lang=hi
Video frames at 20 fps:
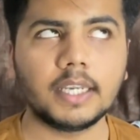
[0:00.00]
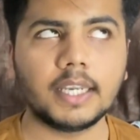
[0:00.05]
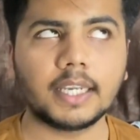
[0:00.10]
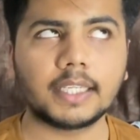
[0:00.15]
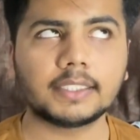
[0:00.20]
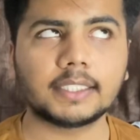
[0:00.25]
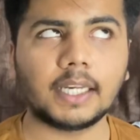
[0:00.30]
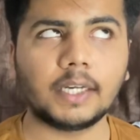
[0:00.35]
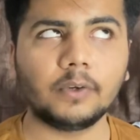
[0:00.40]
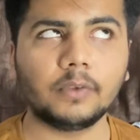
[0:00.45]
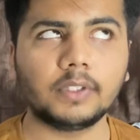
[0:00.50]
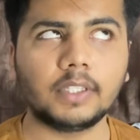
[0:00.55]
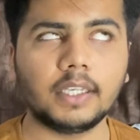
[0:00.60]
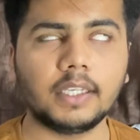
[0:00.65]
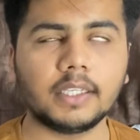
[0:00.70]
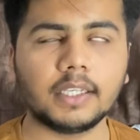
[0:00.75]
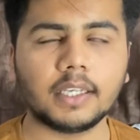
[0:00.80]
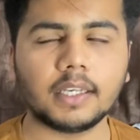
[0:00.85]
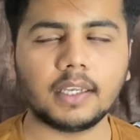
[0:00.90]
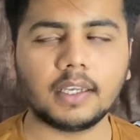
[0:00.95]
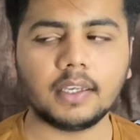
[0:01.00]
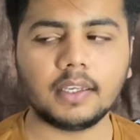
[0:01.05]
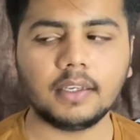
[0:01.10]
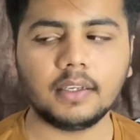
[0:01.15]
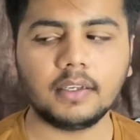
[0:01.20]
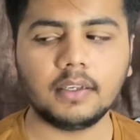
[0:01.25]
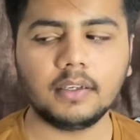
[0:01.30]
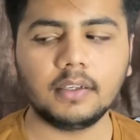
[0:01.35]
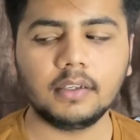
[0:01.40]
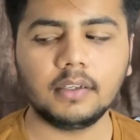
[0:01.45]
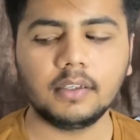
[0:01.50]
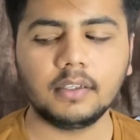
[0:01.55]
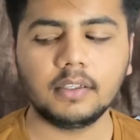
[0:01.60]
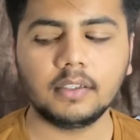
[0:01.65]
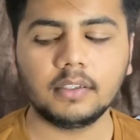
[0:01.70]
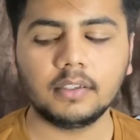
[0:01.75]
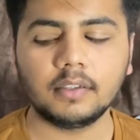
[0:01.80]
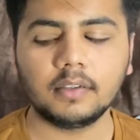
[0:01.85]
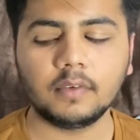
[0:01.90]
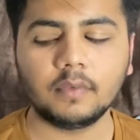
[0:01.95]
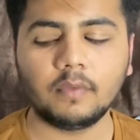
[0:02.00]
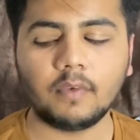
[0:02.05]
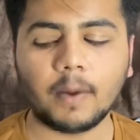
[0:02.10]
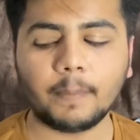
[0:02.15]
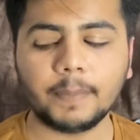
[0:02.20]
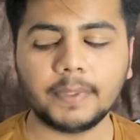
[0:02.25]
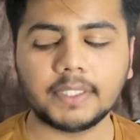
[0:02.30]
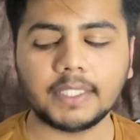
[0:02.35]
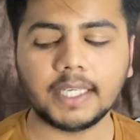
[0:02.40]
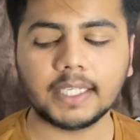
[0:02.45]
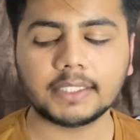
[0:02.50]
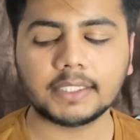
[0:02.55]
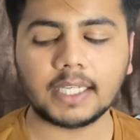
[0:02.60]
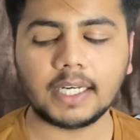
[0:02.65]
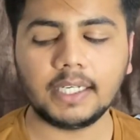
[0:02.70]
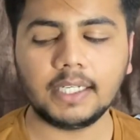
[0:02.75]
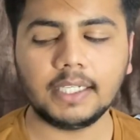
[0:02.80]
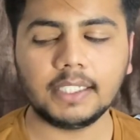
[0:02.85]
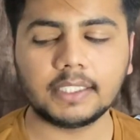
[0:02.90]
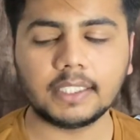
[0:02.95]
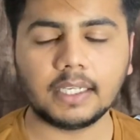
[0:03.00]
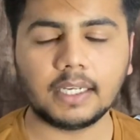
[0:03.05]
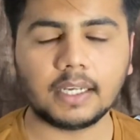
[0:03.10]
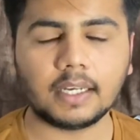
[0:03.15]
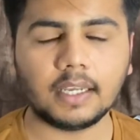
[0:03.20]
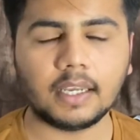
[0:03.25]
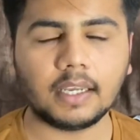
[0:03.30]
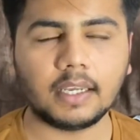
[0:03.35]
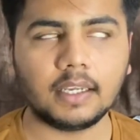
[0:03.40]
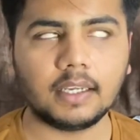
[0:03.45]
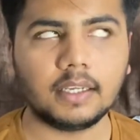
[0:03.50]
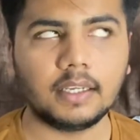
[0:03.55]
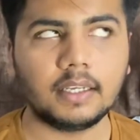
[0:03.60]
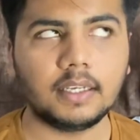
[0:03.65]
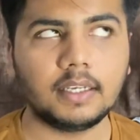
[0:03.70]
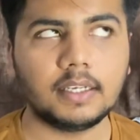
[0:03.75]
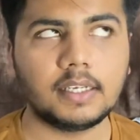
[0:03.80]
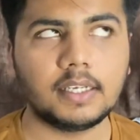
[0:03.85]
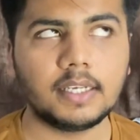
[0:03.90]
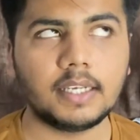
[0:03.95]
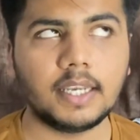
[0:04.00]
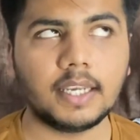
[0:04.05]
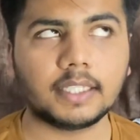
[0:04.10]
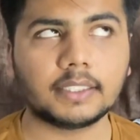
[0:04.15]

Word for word: एक साइड उधर ले जाना है वापस एक साइड नीचे लाना है